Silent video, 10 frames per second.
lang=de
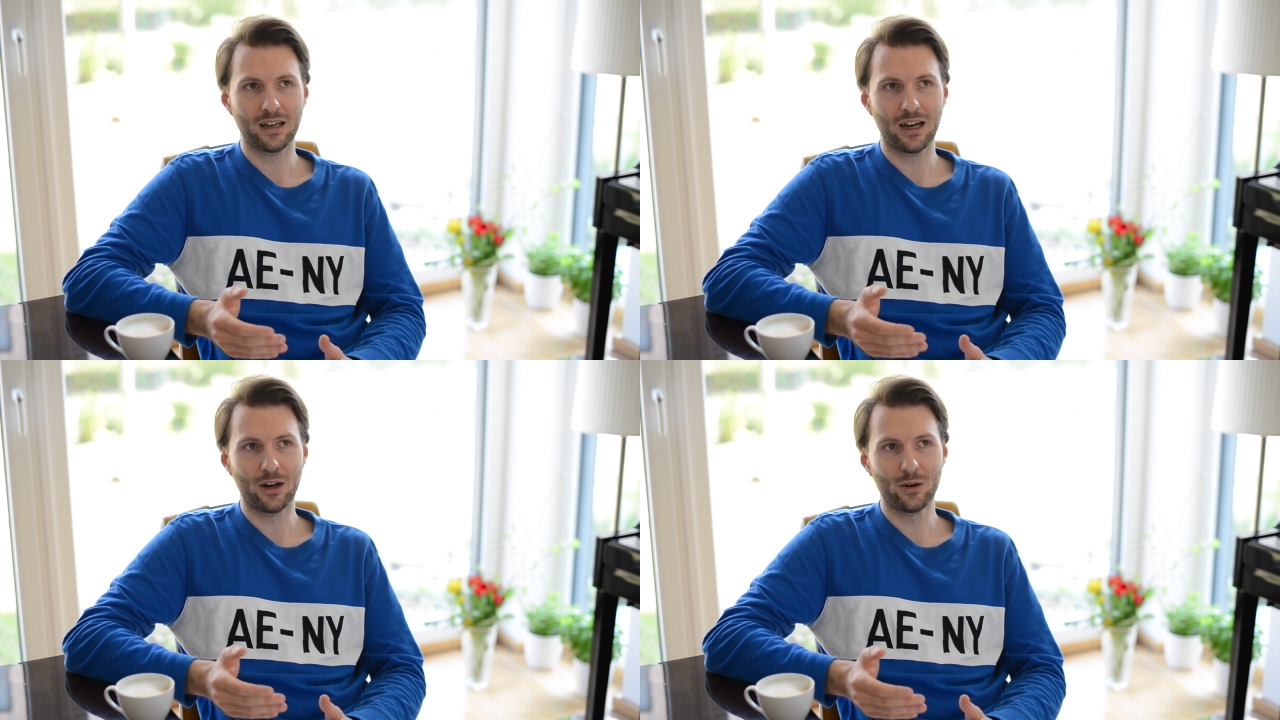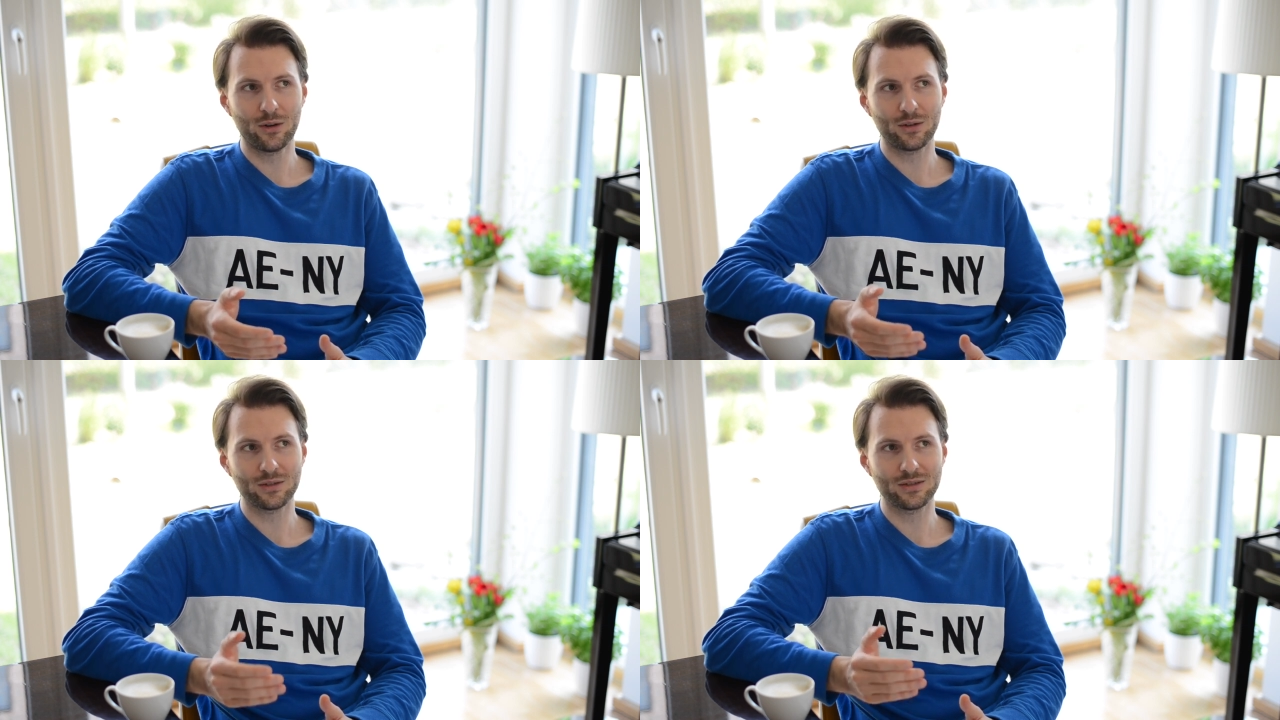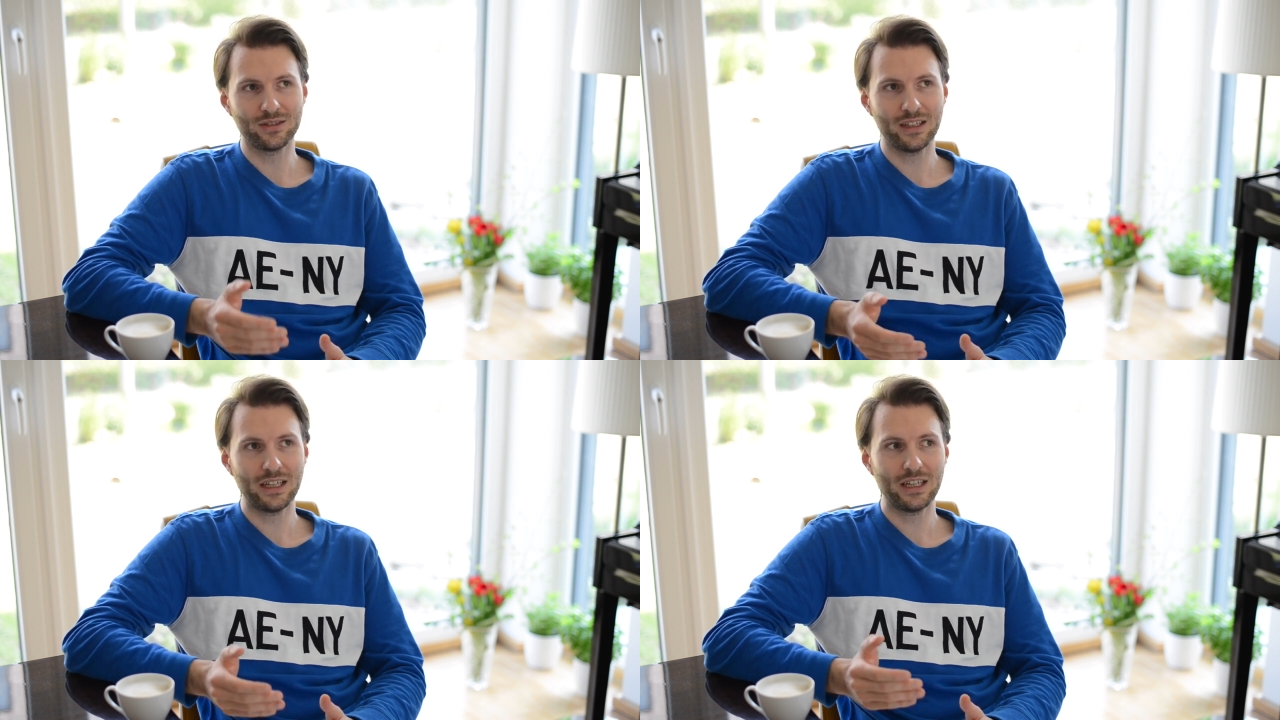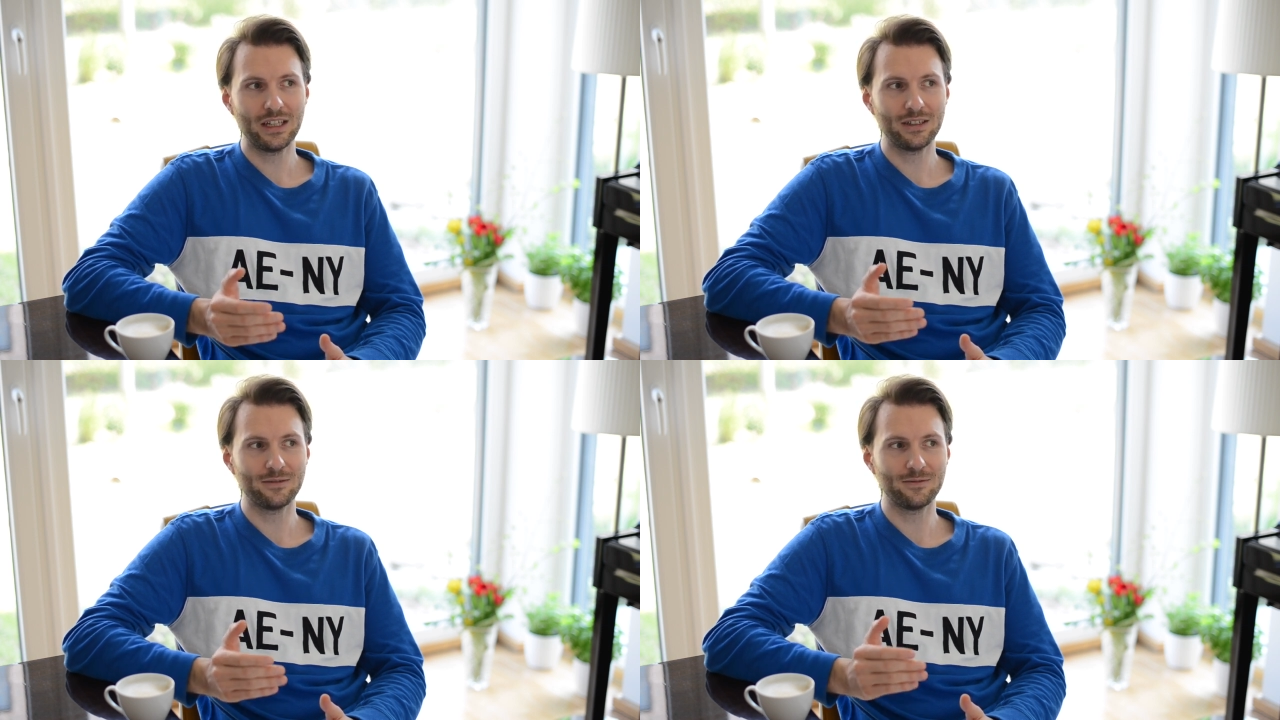auch
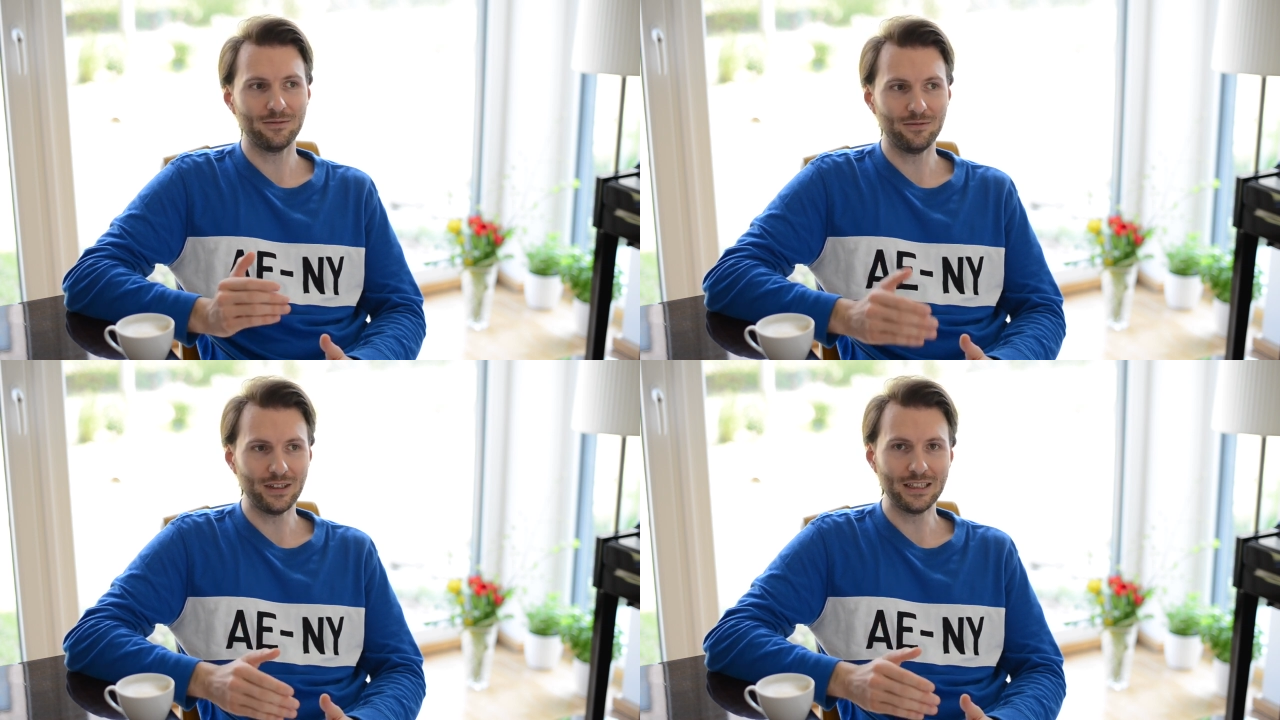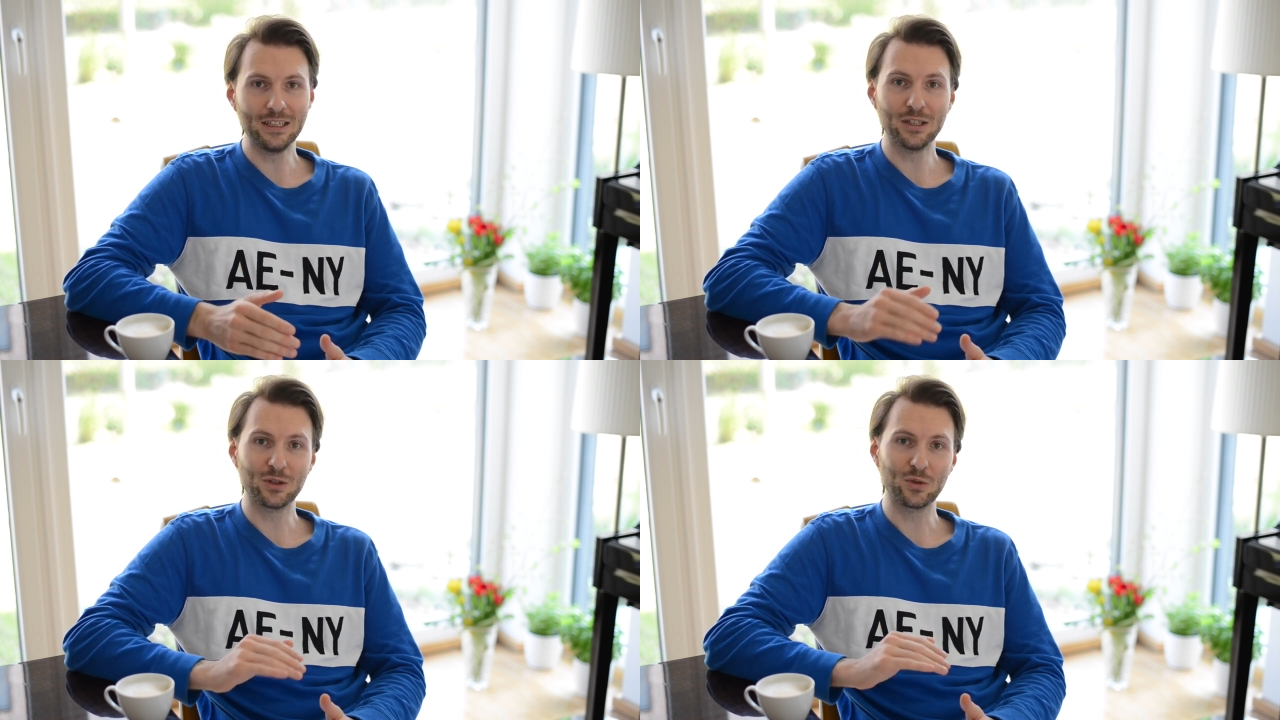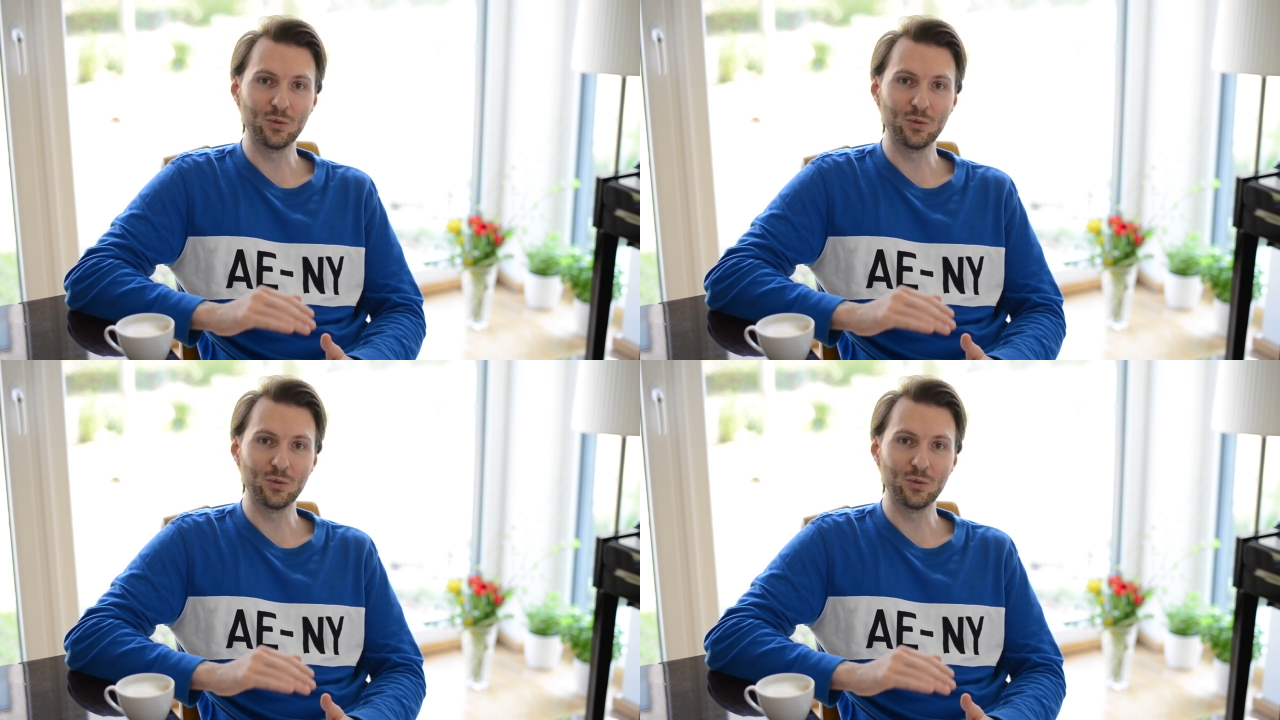sehr wenig